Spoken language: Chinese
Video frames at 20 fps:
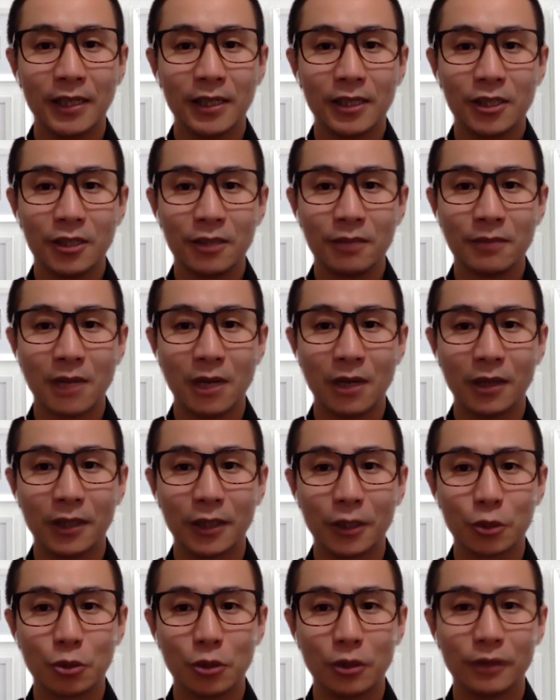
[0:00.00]
经贸
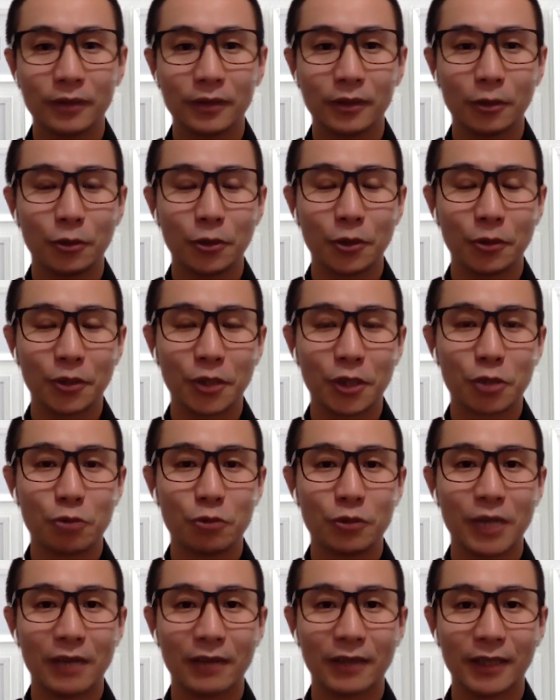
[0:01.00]
合作都有着
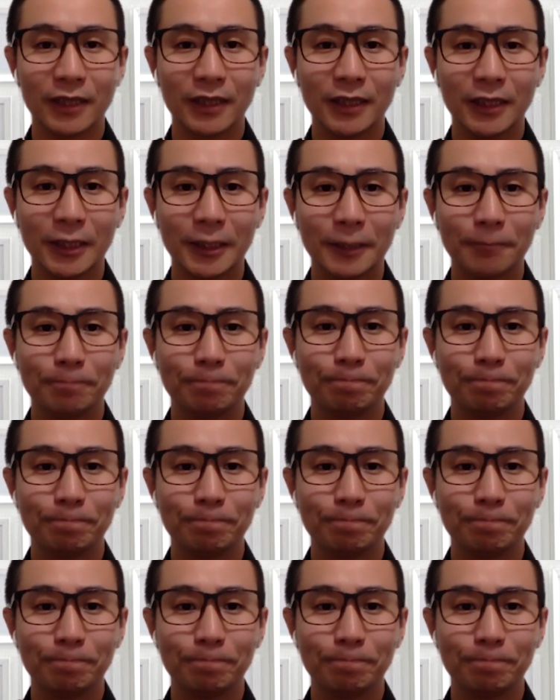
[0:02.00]
重要的意义。